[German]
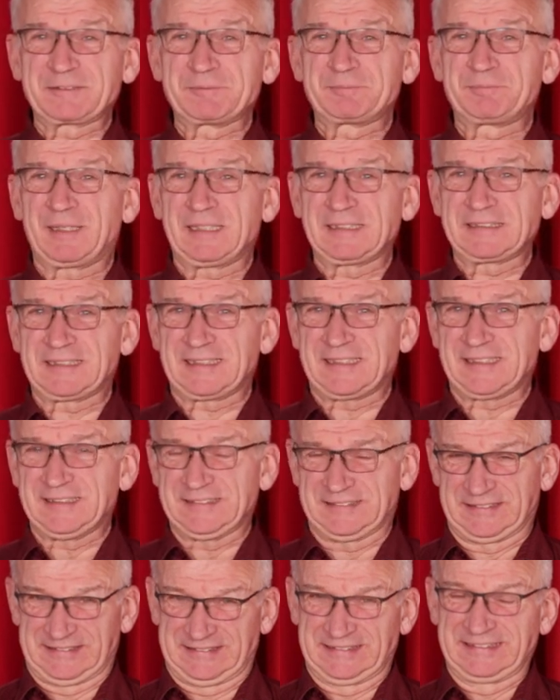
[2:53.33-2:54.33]

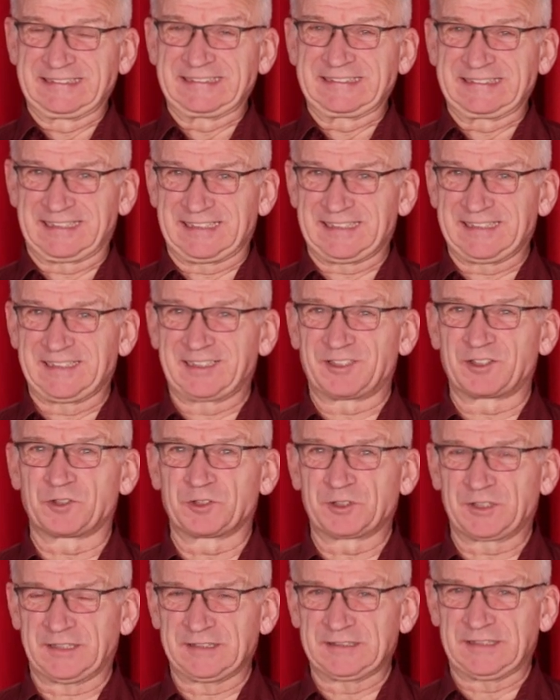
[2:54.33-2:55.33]
Banane? Ja
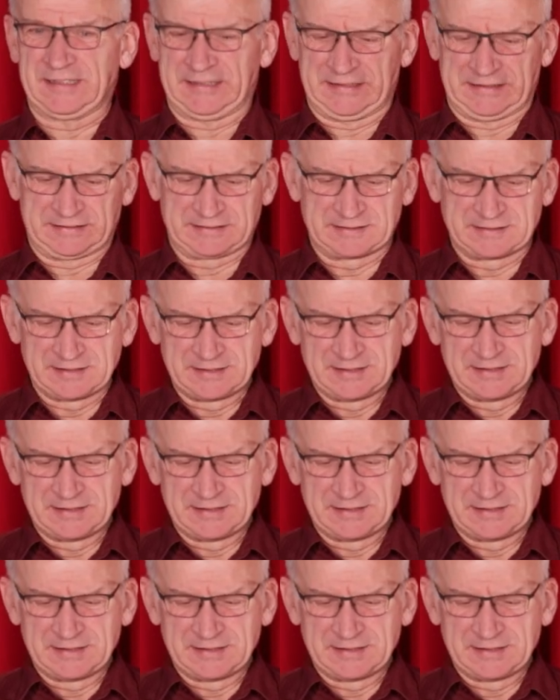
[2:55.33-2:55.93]
oder nein?